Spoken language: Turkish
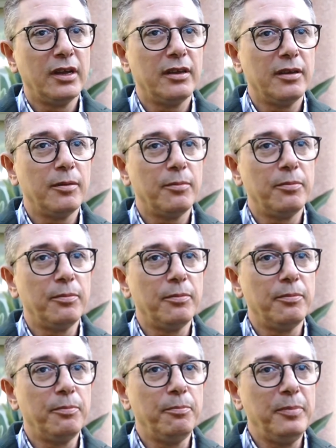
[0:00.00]
E,
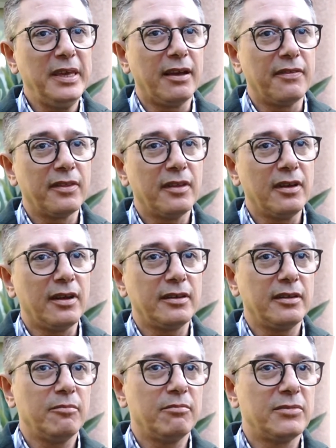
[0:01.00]
bir anda
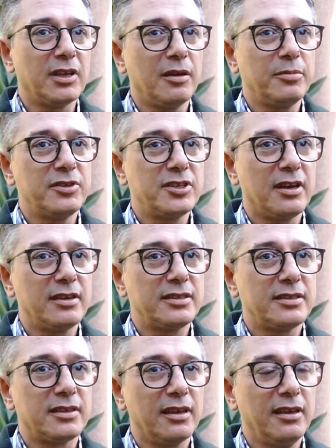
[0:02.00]
hani tabiri
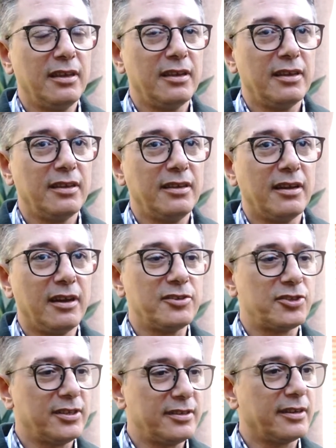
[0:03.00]
caizse e, yine
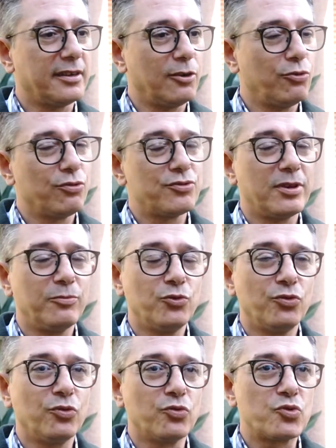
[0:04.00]
aynı şeyi tekrarlıyor olacağım
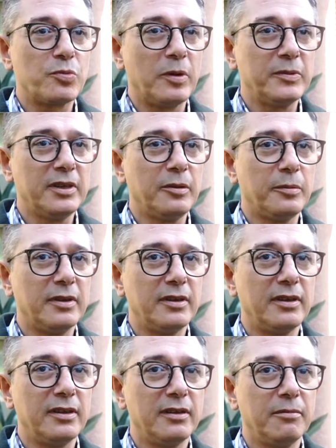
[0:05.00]
dünkü konuşmamdan ama
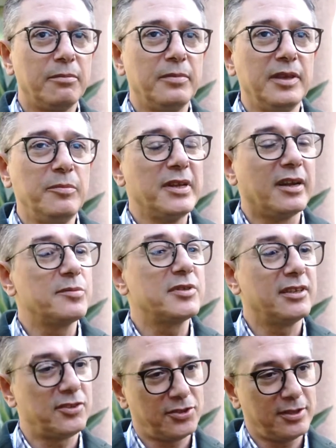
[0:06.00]
e,
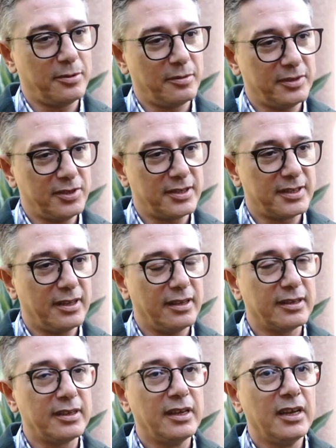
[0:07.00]
imdadımıza yetişti tamamlayıcı
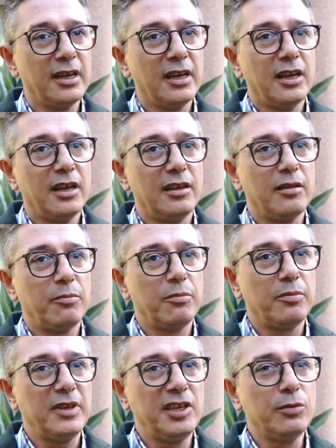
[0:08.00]
sağlık. Ee,
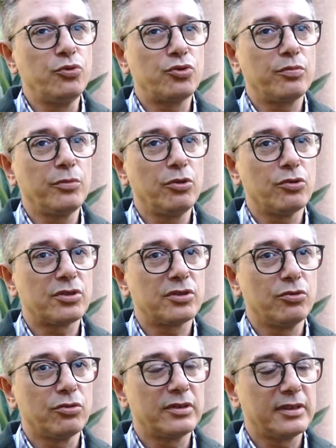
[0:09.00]
iki buçuk milyon
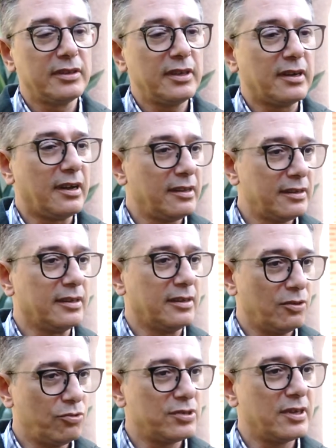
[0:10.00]
sigortalı da kaldı
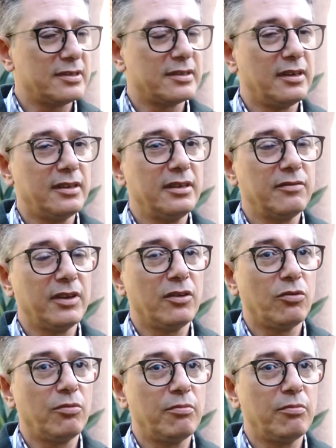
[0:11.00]
özel sağlık ve